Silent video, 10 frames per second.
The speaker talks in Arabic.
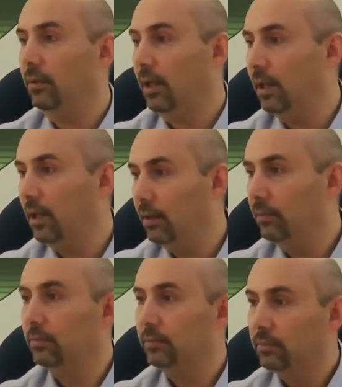على
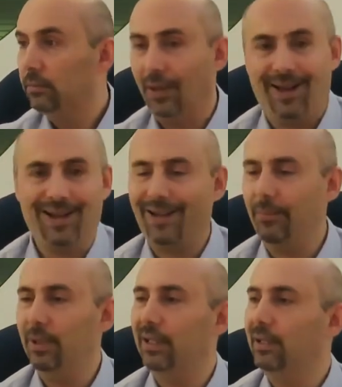
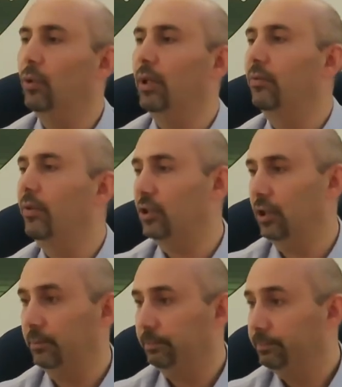اقرب الى الدول الفاشله.